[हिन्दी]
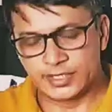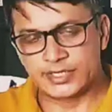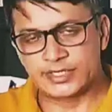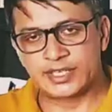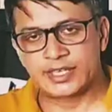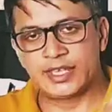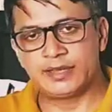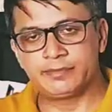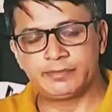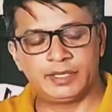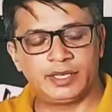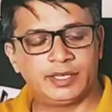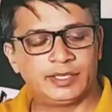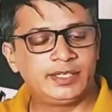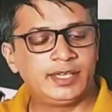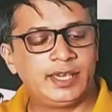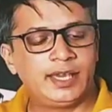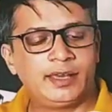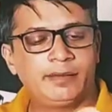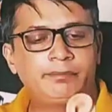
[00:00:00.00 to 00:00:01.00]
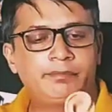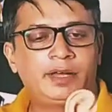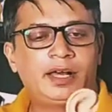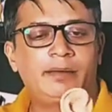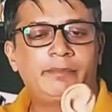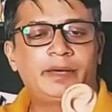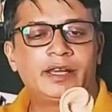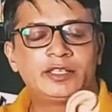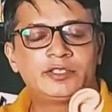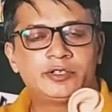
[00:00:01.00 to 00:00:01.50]
जैसे कि आप ये हम
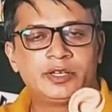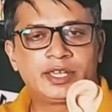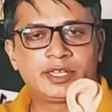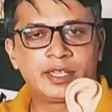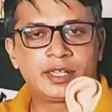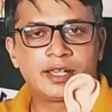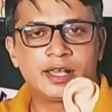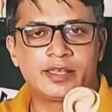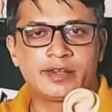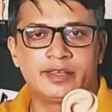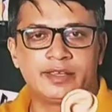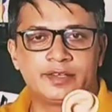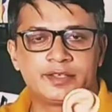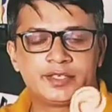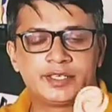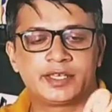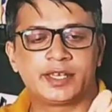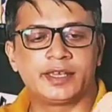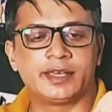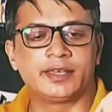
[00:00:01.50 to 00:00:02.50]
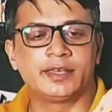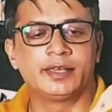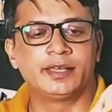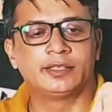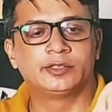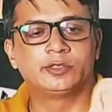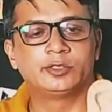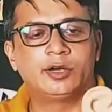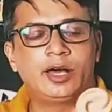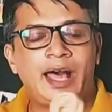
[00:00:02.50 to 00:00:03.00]
हमारा जो है कि कान है ठीक है
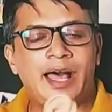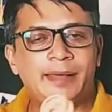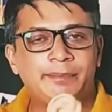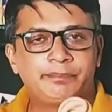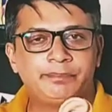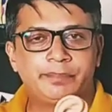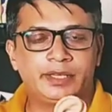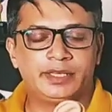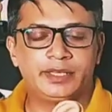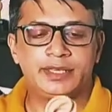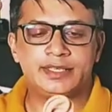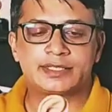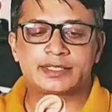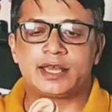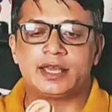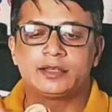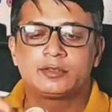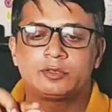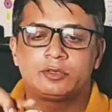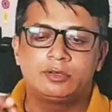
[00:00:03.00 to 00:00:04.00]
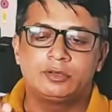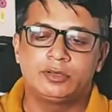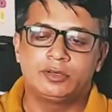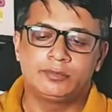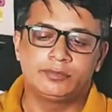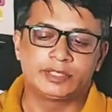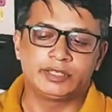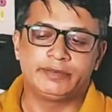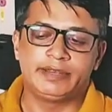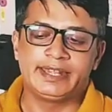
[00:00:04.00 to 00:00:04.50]
तो आप इस कान को
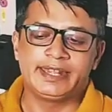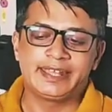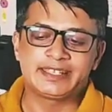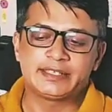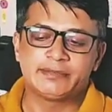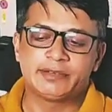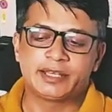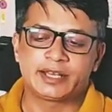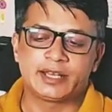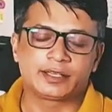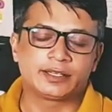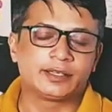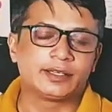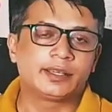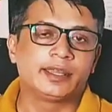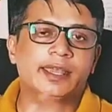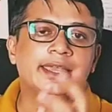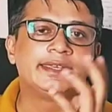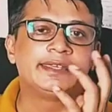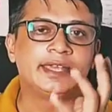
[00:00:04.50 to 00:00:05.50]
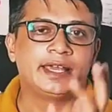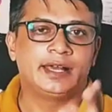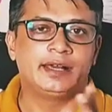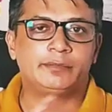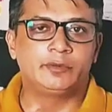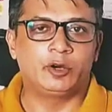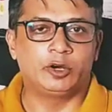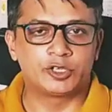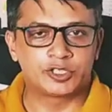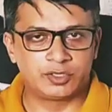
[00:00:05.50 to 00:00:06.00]
मतलब एडेसिव लगाकर या
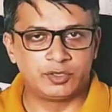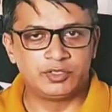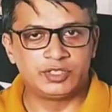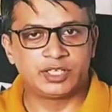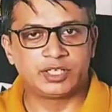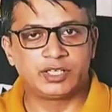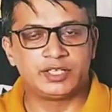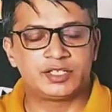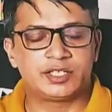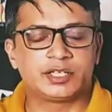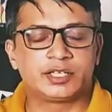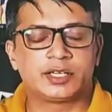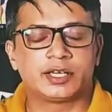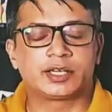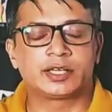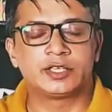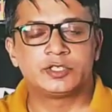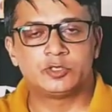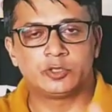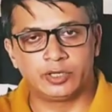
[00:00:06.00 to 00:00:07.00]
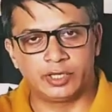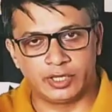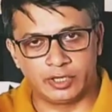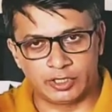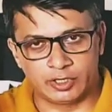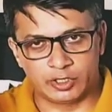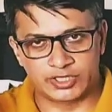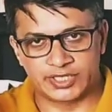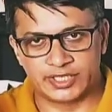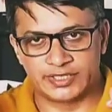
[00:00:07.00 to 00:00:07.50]
हम ओस्टियो इंटीग्रेशन कर
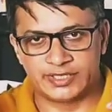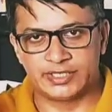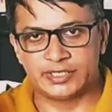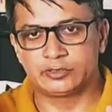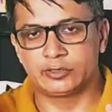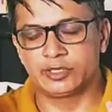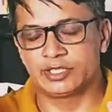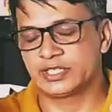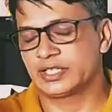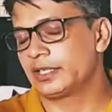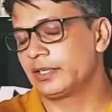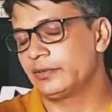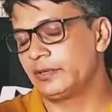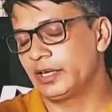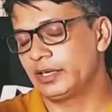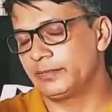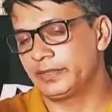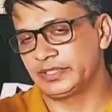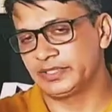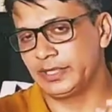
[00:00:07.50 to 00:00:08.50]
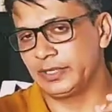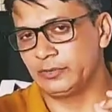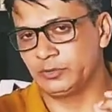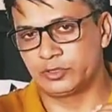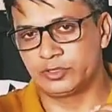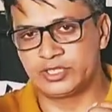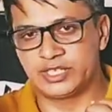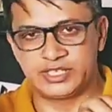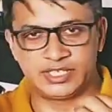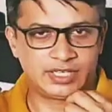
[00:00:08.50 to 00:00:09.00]
जो सर्जरी थोड़ा सा करवाना पड़ता है
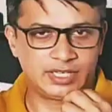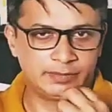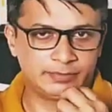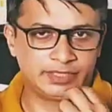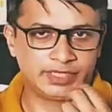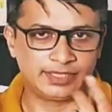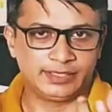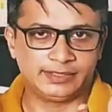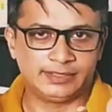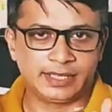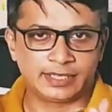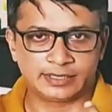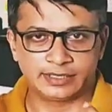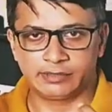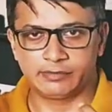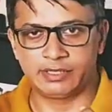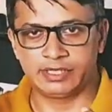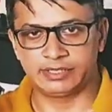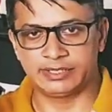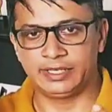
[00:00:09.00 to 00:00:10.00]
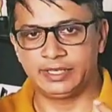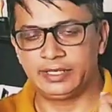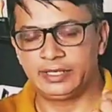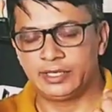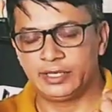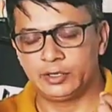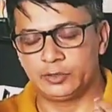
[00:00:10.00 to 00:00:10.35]
उनको जैसे कि हम नकली दांत लगवाते हैं